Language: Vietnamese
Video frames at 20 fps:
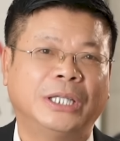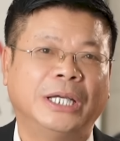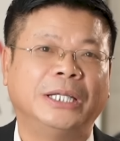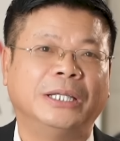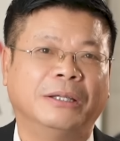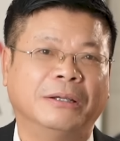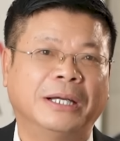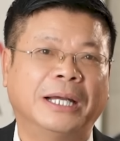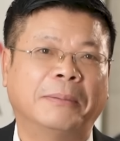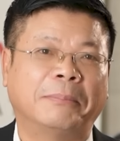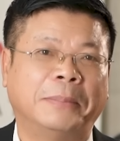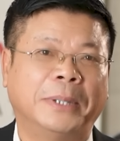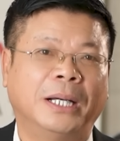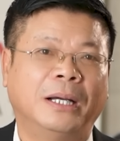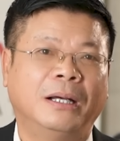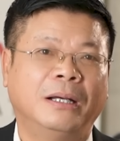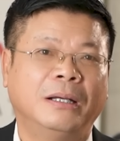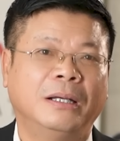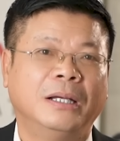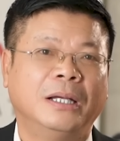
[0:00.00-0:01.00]
tình, nó gặp
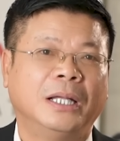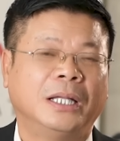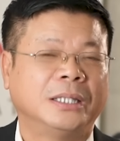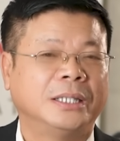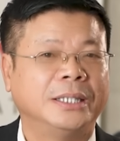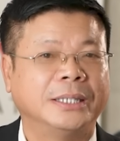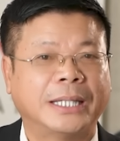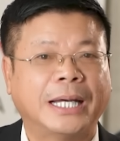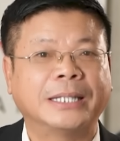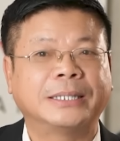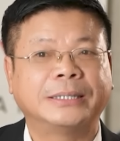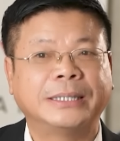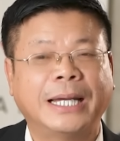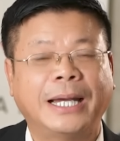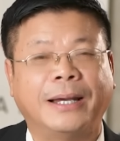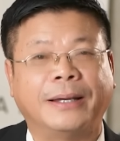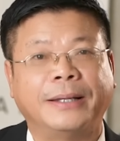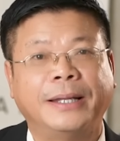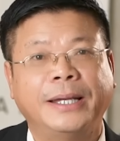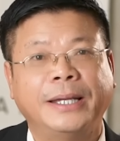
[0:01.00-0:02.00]
gỡ. Thì thật ra
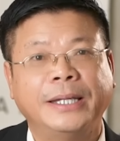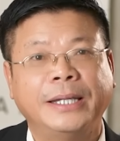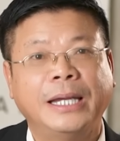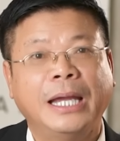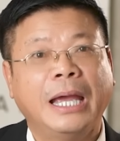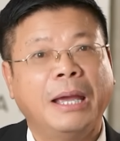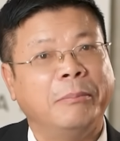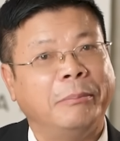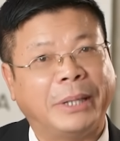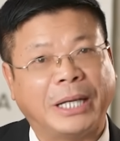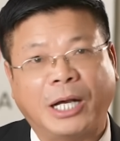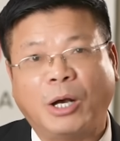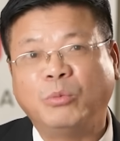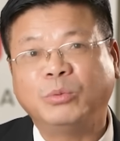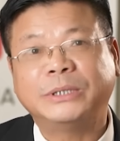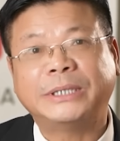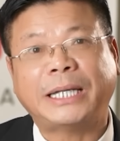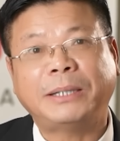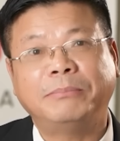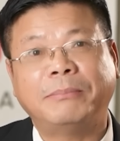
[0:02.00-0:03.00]
ở đây mình
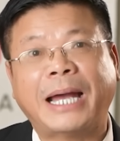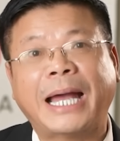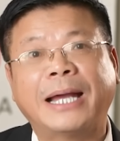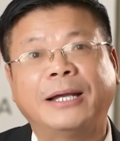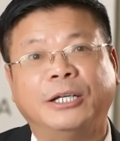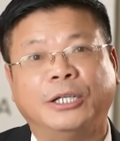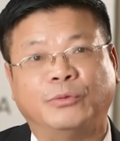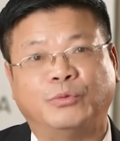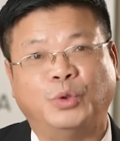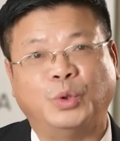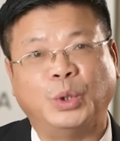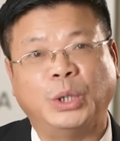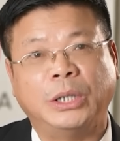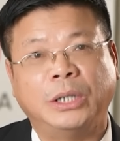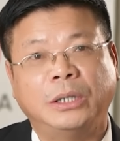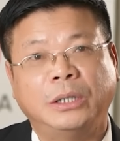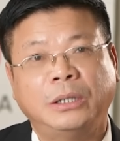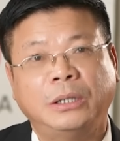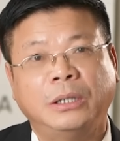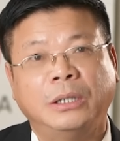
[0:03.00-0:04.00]
không trách ba người phụ
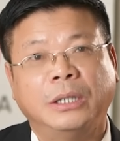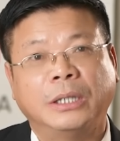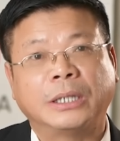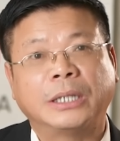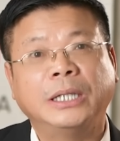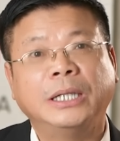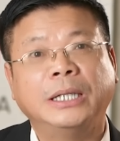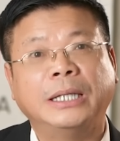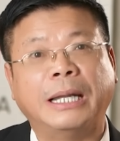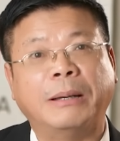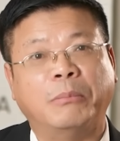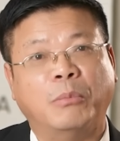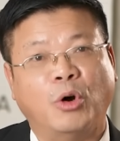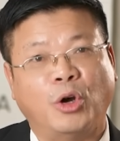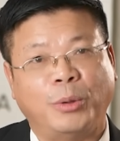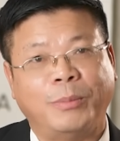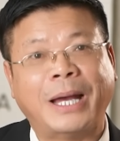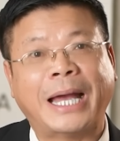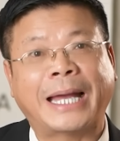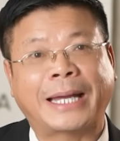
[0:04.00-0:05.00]
nữ kia là
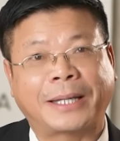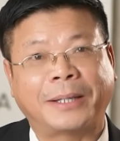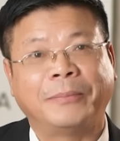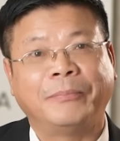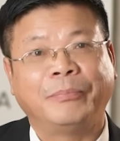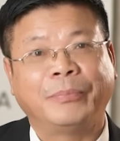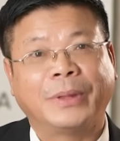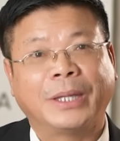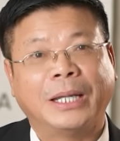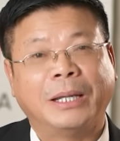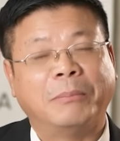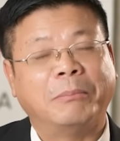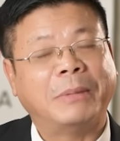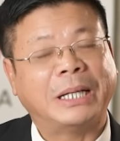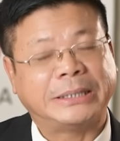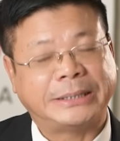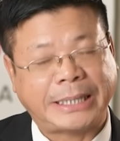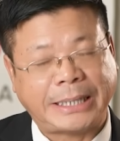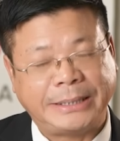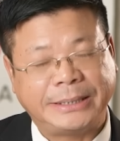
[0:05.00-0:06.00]
bội bạc,
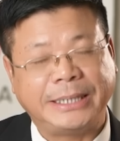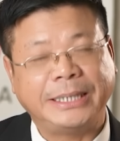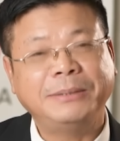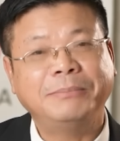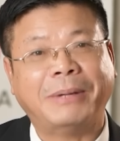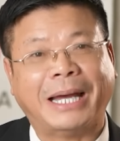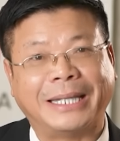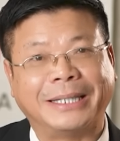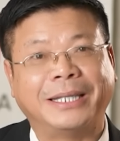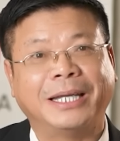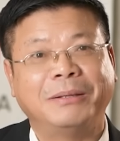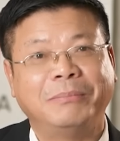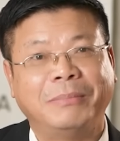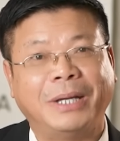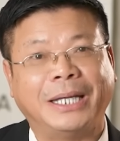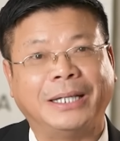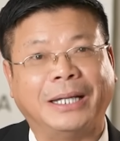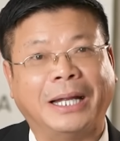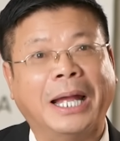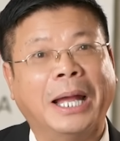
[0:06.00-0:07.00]
mà trách chính bản thân
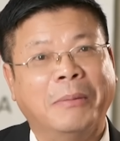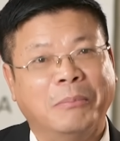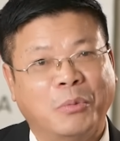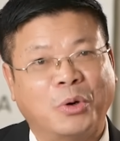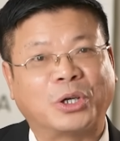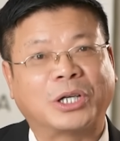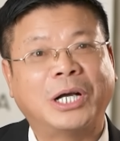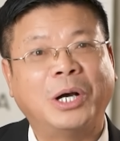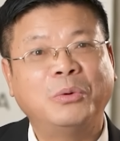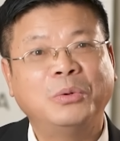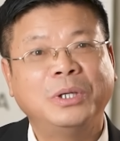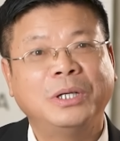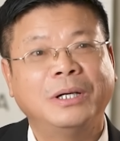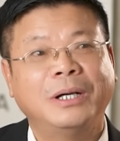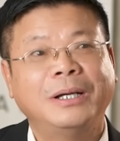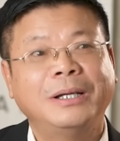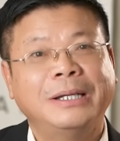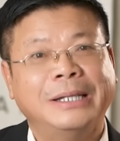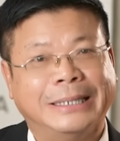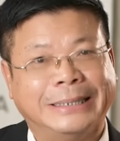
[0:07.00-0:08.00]
mình. Một câu
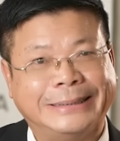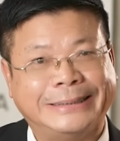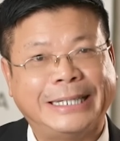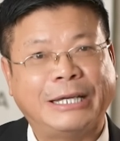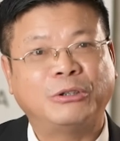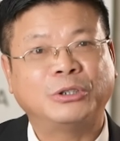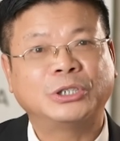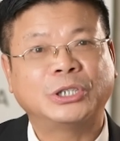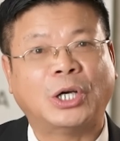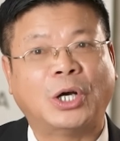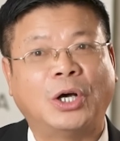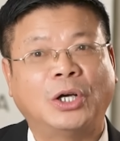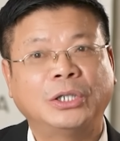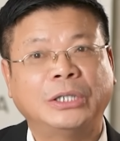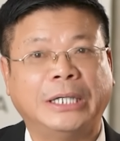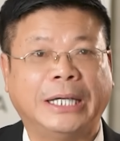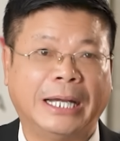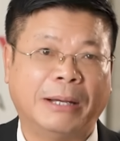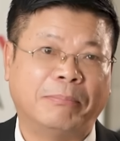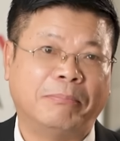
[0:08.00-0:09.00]
nữa, gieo gió
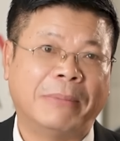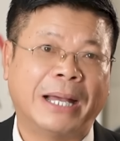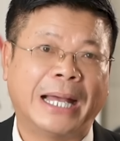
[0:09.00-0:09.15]
thì gặp